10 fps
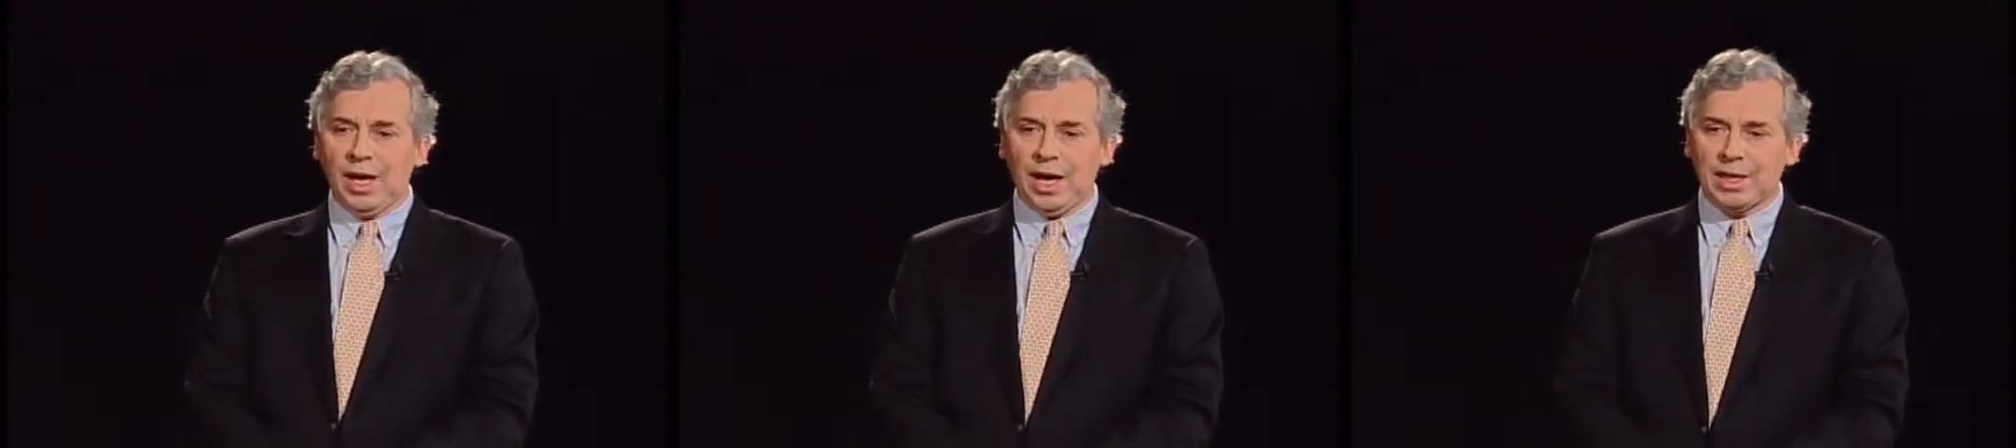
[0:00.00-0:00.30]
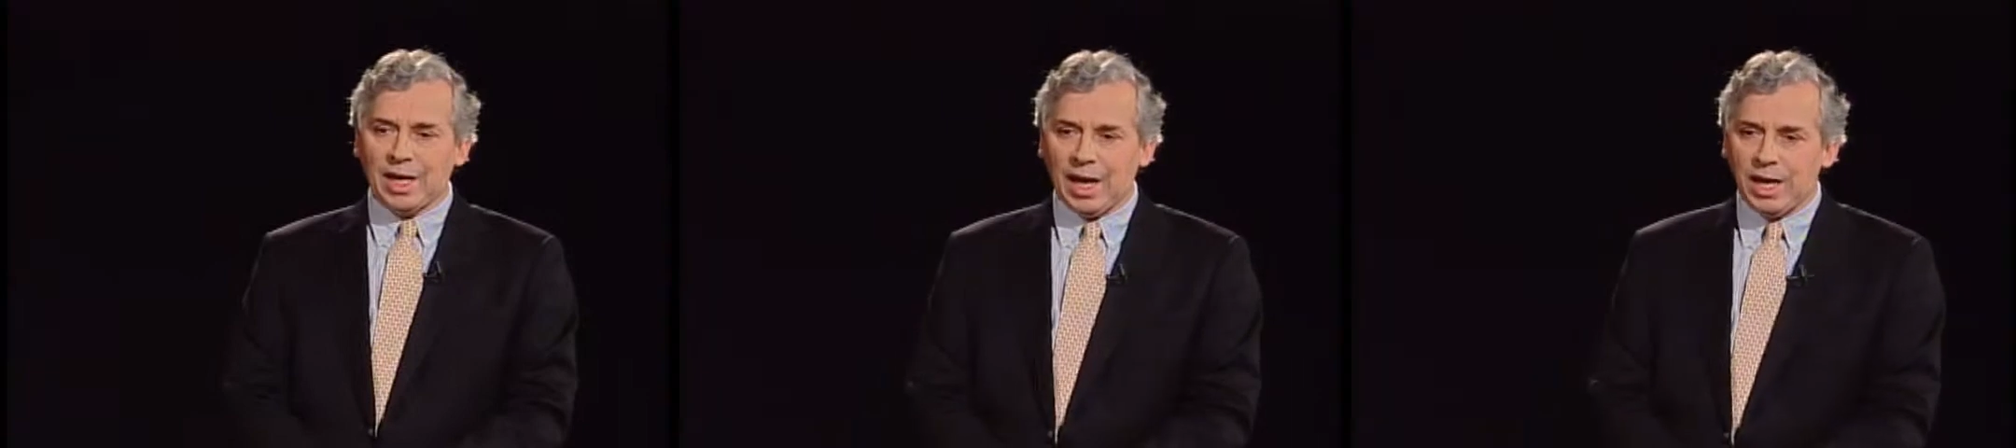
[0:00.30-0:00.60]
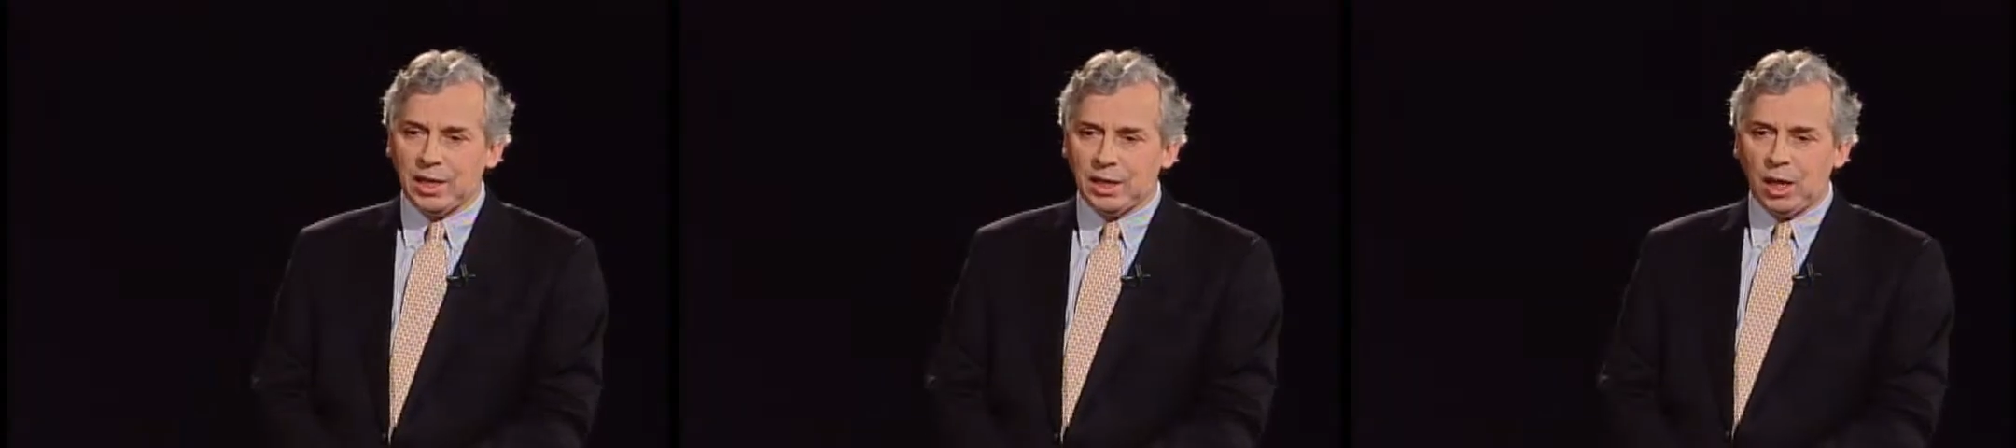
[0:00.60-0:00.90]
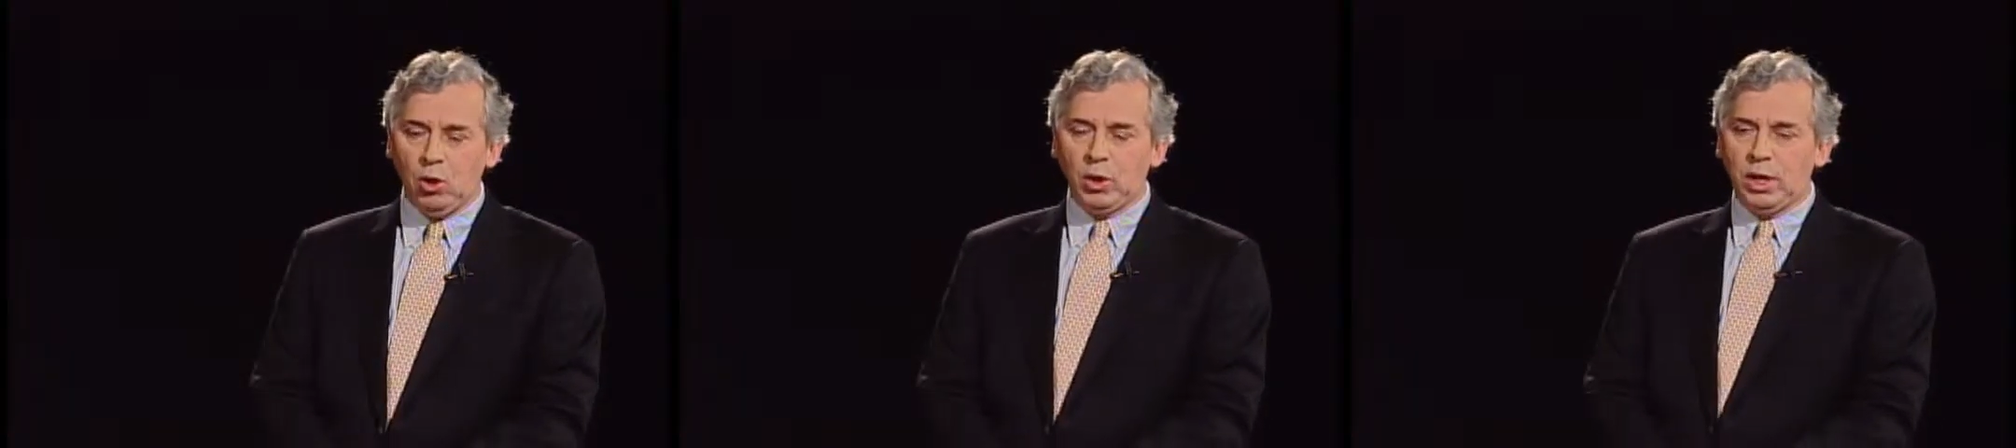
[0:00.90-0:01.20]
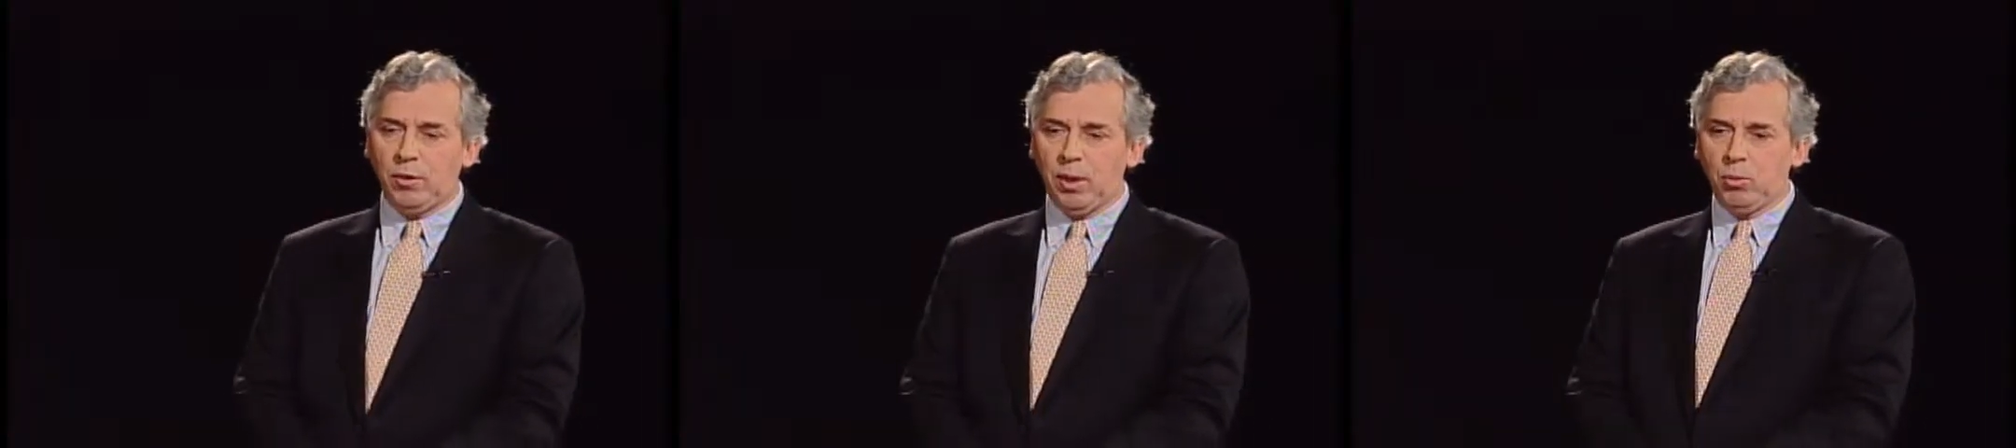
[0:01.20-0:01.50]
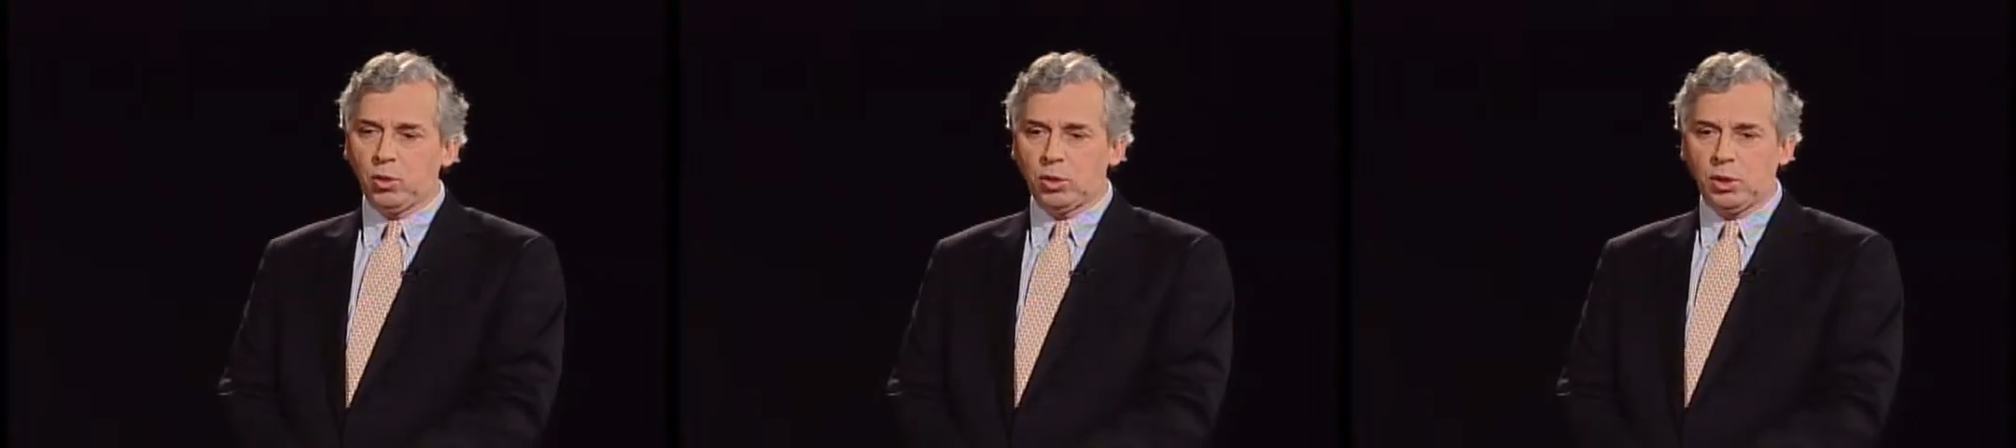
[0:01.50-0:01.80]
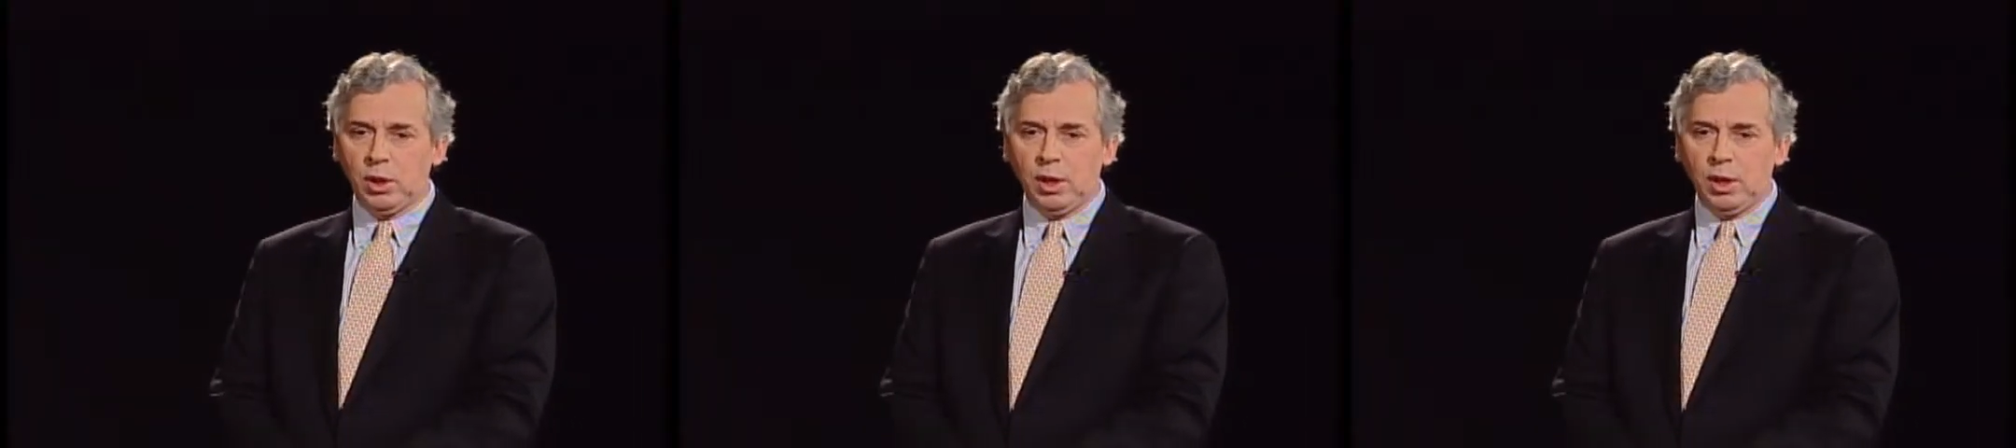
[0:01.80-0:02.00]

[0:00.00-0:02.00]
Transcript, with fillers: atacar? ¿Qué es lo que debemos